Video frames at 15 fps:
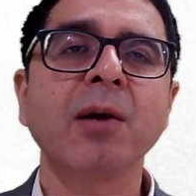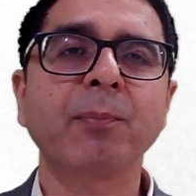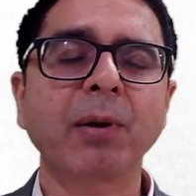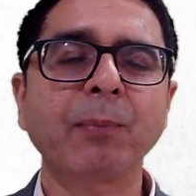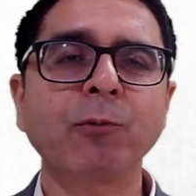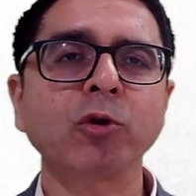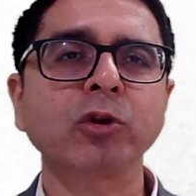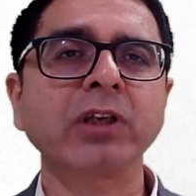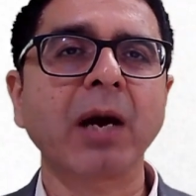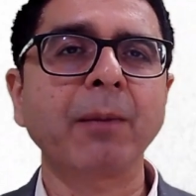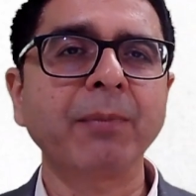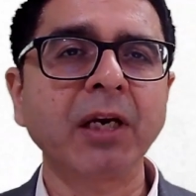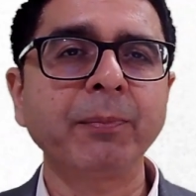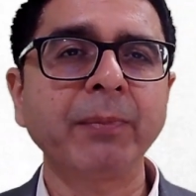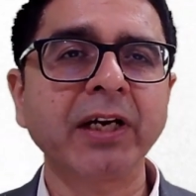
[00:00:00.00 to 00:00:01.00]
प्रपोज
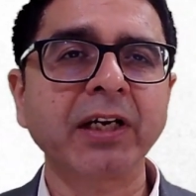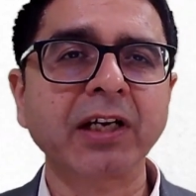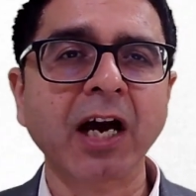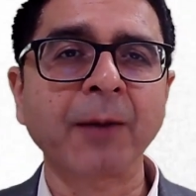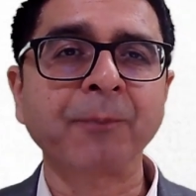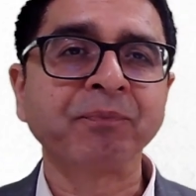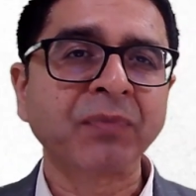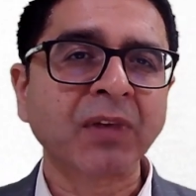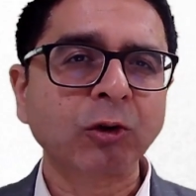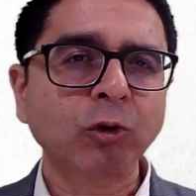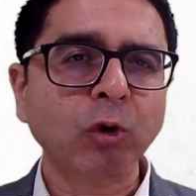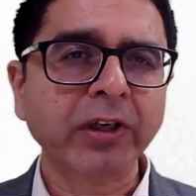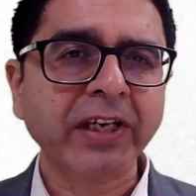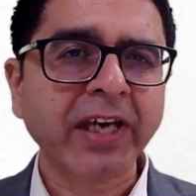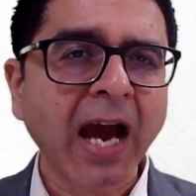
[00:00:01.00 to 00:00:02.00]
अमेंडमेंट का
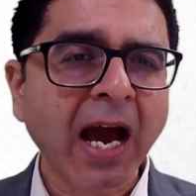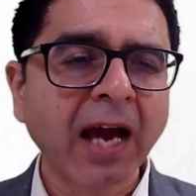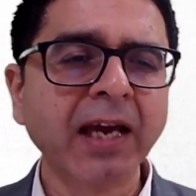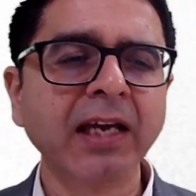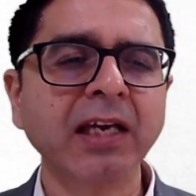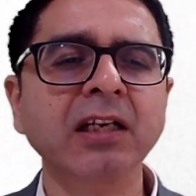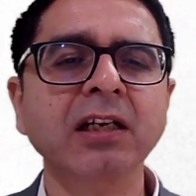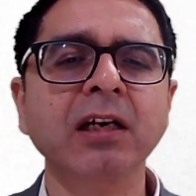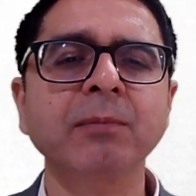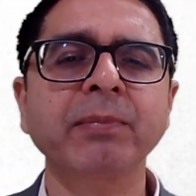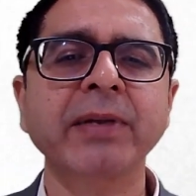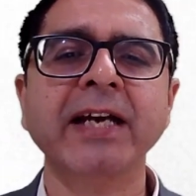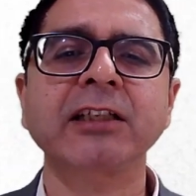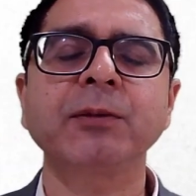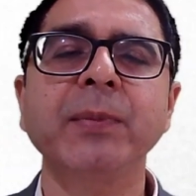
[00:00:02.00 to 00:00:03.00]
तो क्या है इनकम
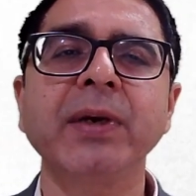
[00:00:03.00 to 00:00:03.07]
टैक्स